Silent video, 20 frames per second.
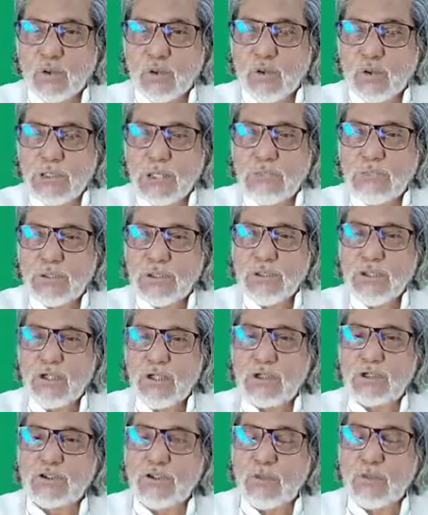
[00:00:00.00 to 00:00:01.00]
গোটা
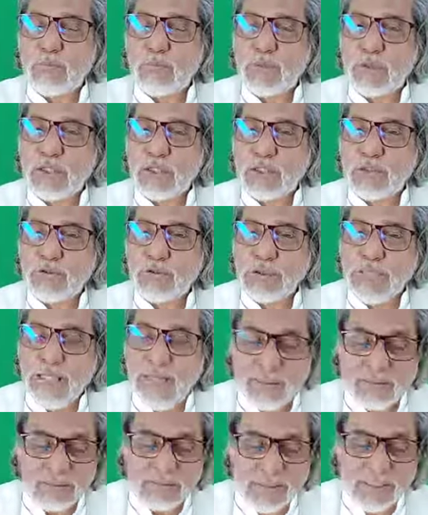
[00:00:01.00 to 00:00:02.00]
বিষয়টা সম্পর্কে যদি
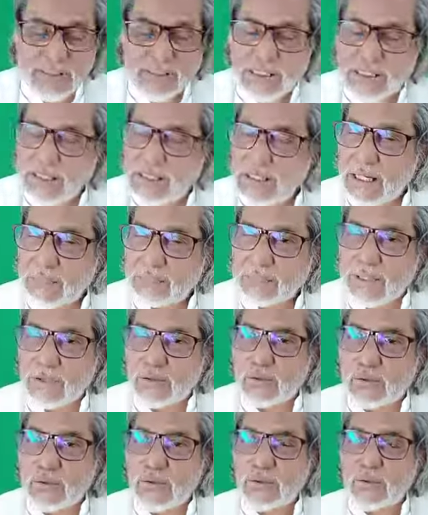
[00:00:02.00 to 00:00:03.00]
এক দৃষ্টিতে
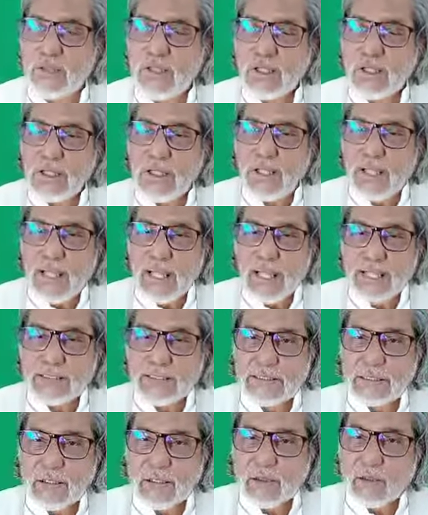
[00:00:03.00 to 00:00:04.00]
আপনার কোনো
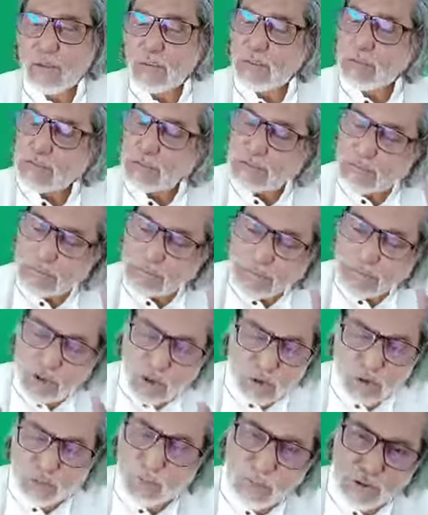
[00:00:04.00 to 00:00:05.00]
একটা
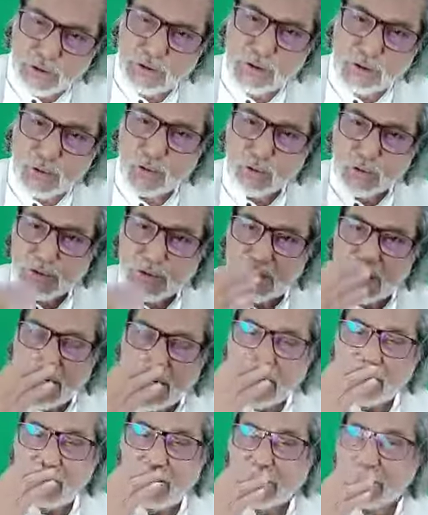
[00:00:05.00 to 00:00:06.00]
অস্পষ্ট হোক
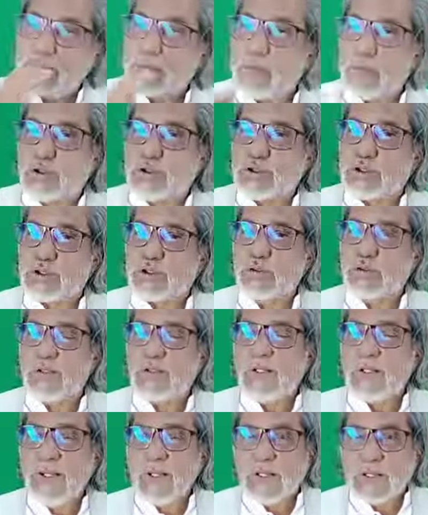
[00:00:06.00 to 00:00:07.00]
একেবারে স্পষ্ট
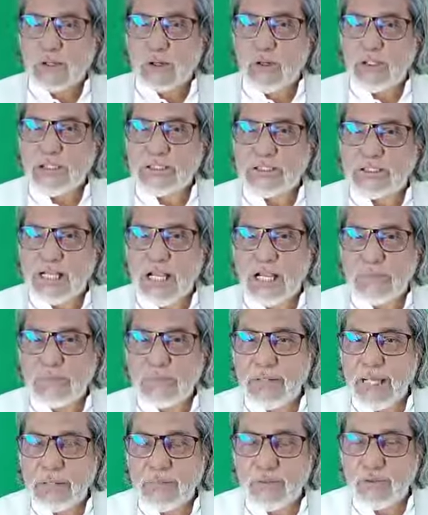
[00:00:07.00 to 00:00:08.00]
নলেজ
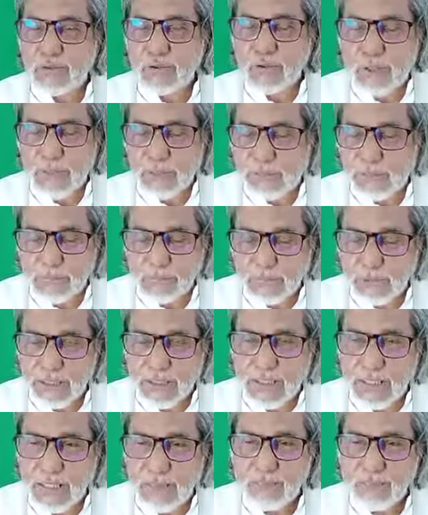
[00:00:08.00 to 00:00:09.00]
থাকবে এমন মানে
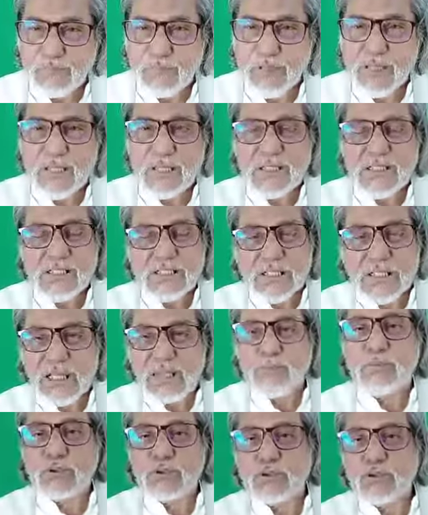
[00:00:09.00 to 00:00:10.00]
বলি না
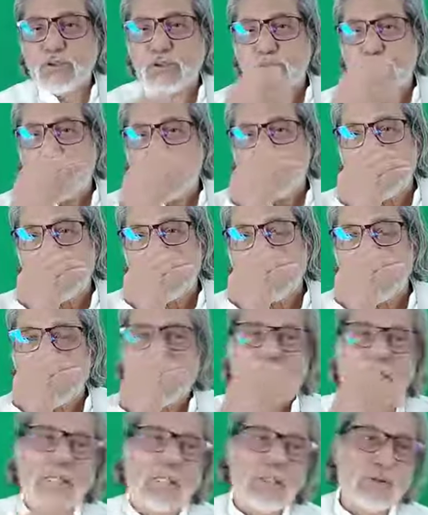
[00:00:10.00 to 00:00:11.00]
সে পর্যন্ত আপনাকে
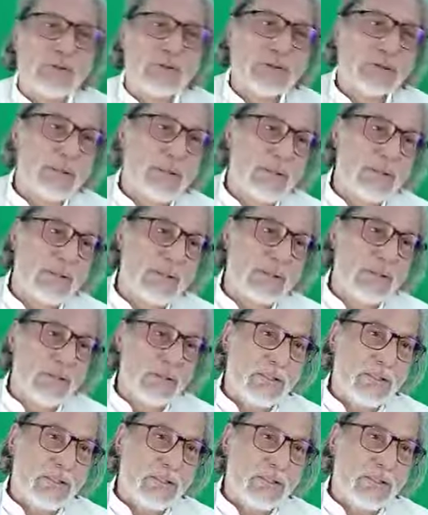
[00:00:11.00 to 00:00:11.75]
অপেক্ষা করতে হবে